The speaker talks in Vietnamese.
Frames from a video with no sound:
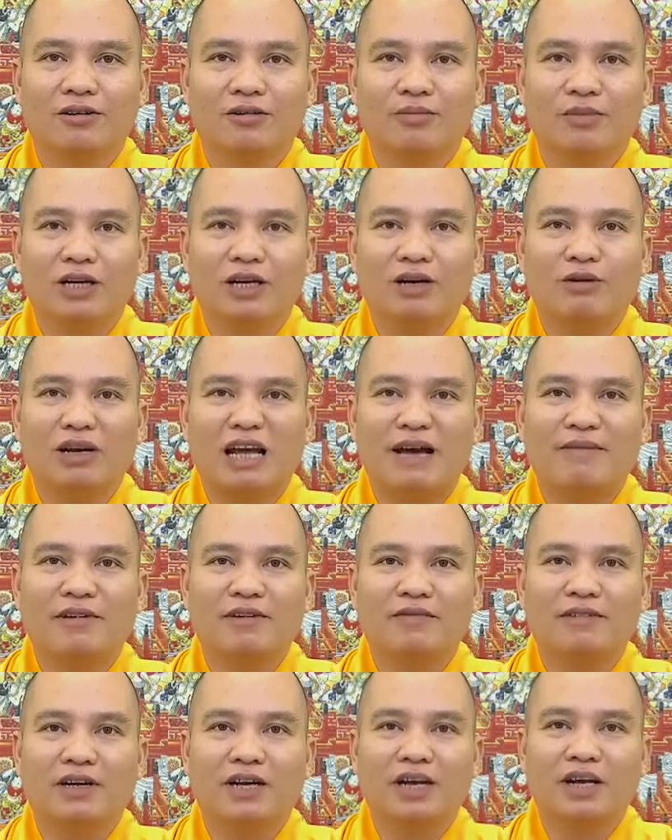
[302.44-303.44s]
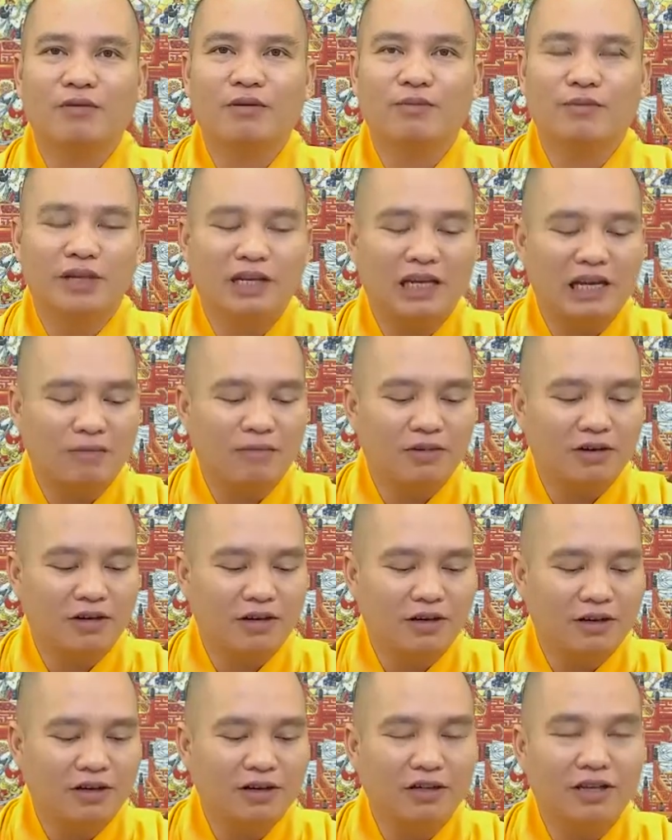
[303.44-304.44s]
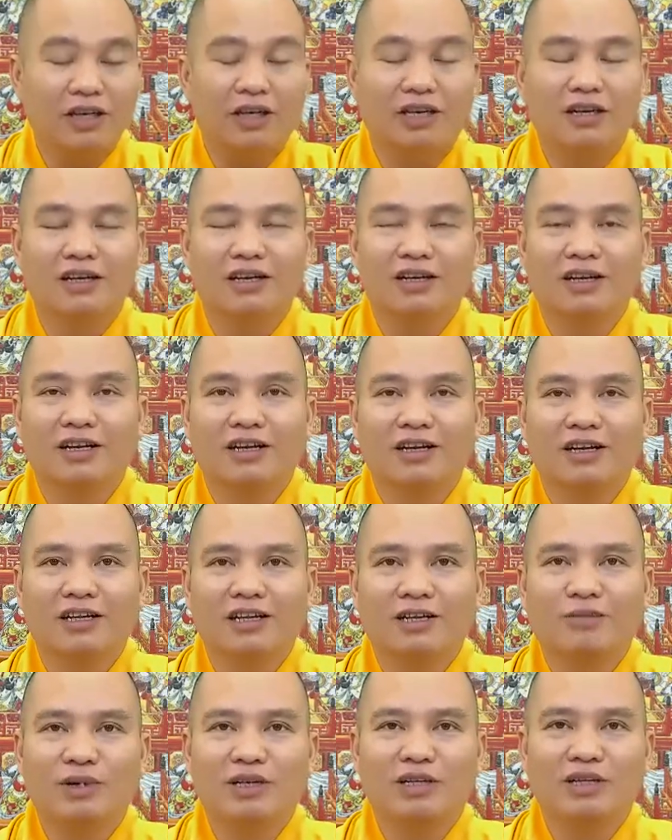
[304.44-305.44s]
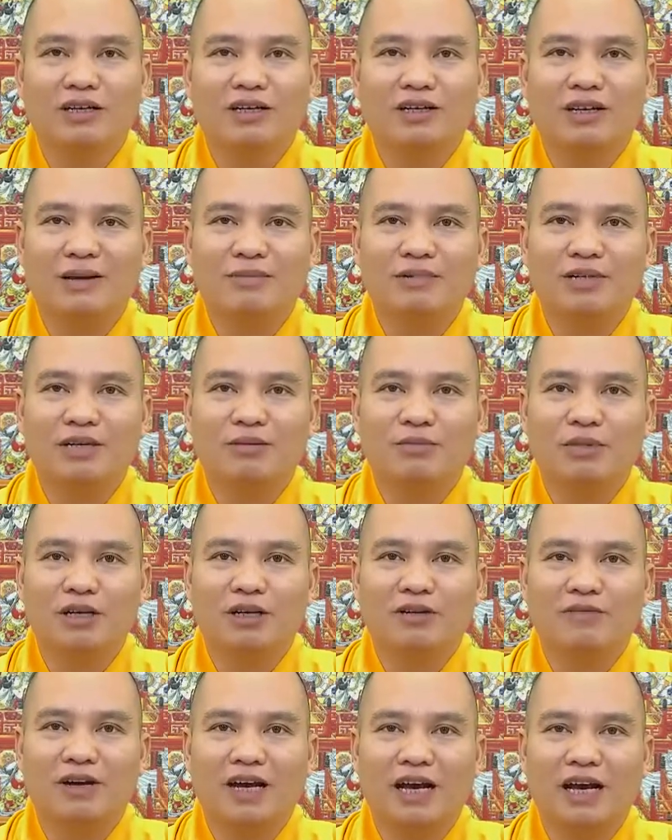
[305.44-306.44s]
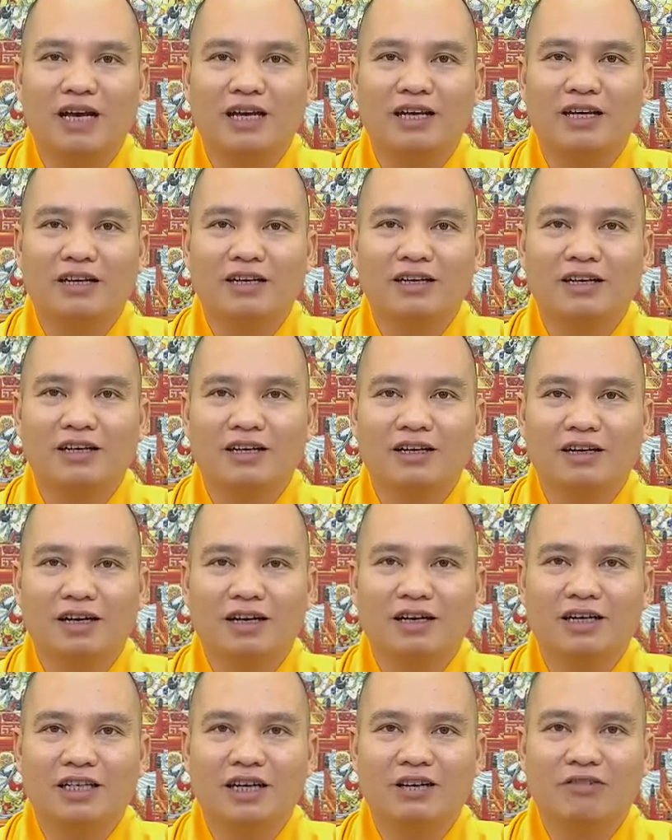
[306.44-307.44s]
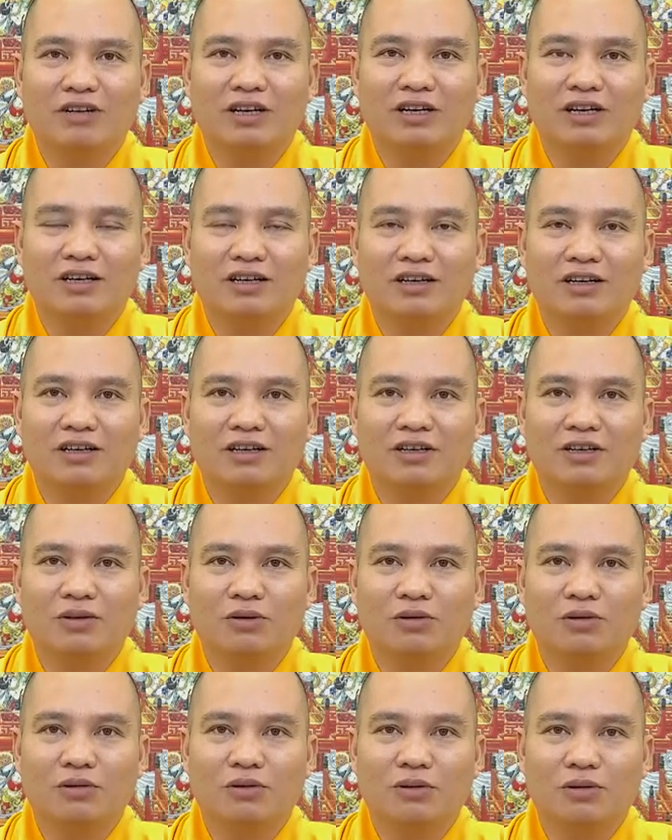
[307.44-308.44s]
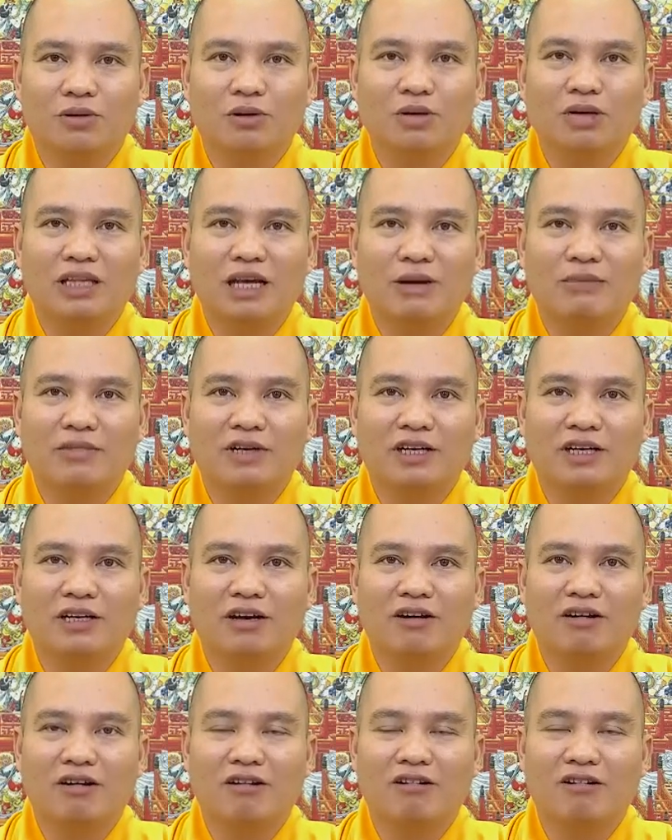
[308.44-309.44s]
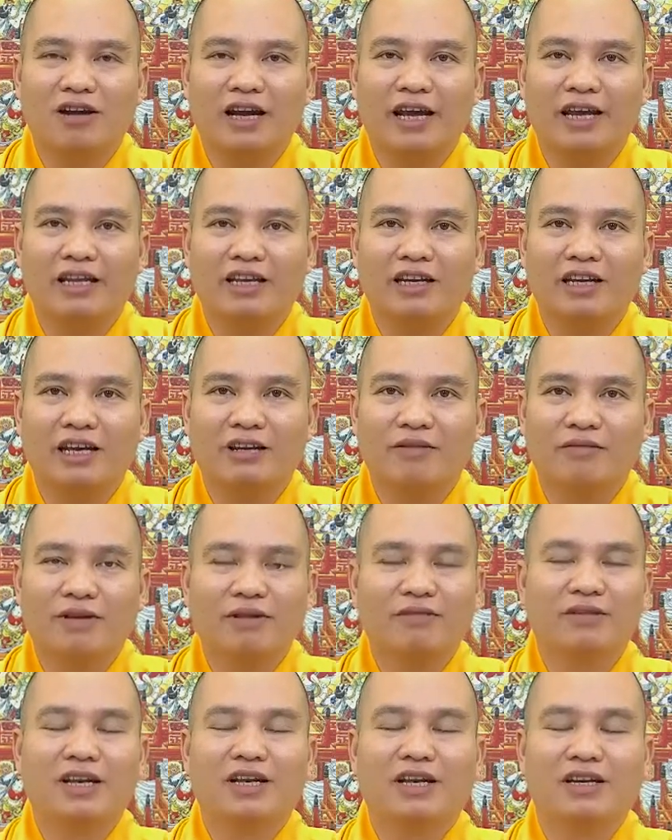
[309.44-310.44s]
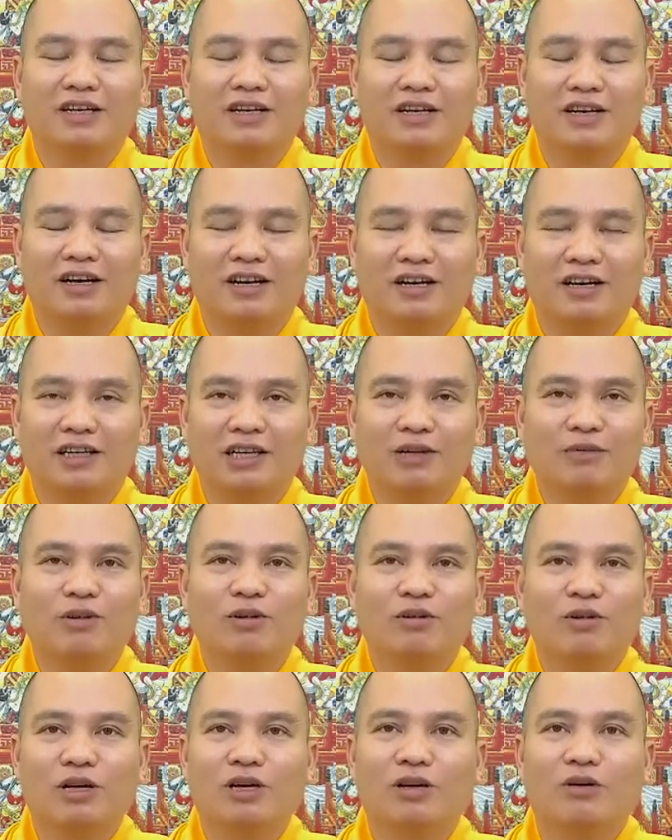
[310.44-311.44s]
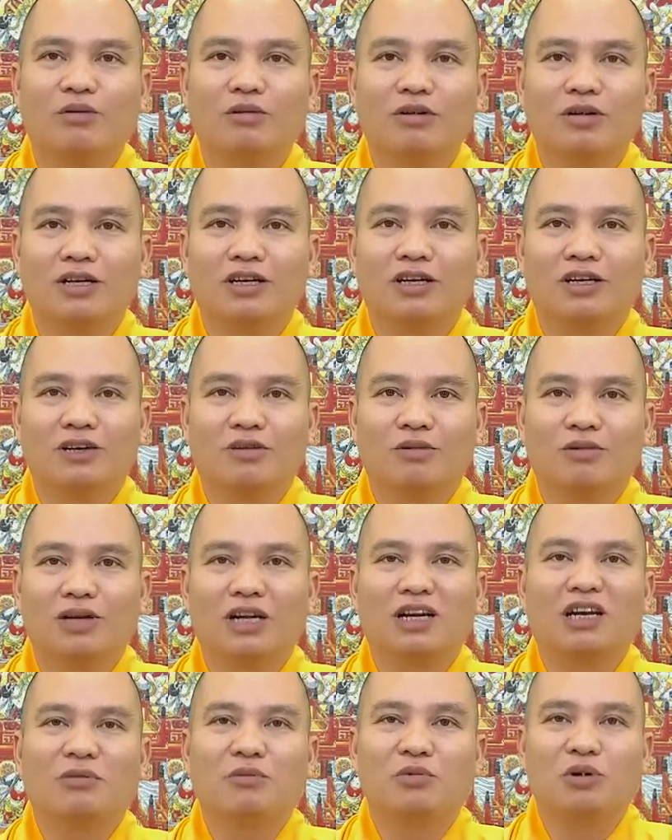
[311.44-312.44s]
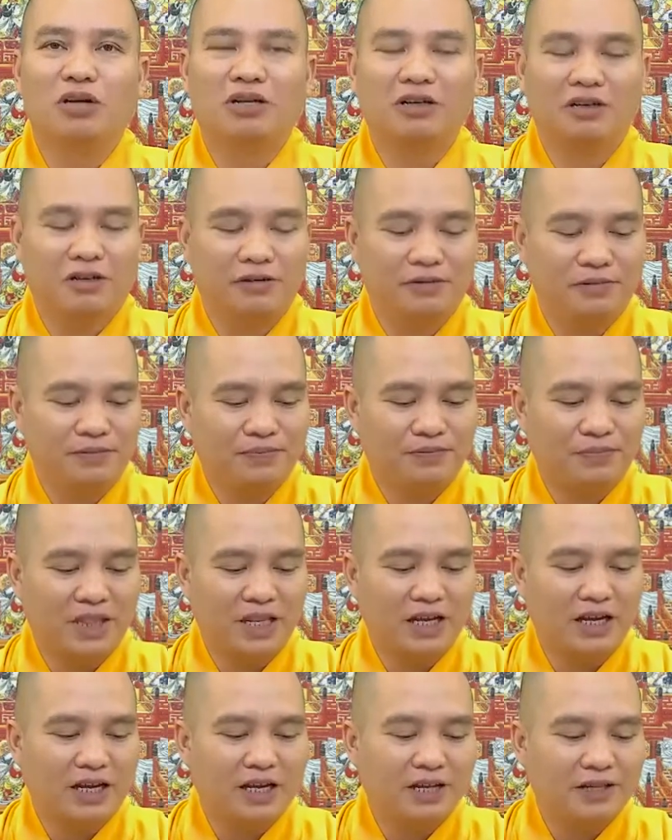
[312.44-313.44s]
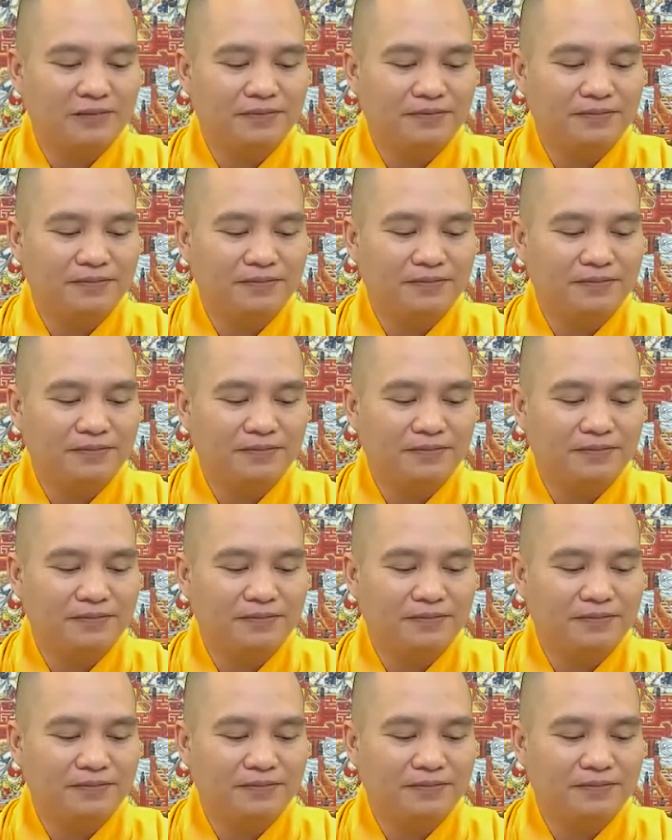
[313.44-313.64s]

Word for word: mình không làm những việc ấy mà mình làm một người lương thiện thì bây giờ làm gì mình phải ở trong cái chỗ tối tăm khỉ ho cỏ gáy thế này vân vân đó nhưng mà lúc đấy cũng cũng rất là muộn rồi đó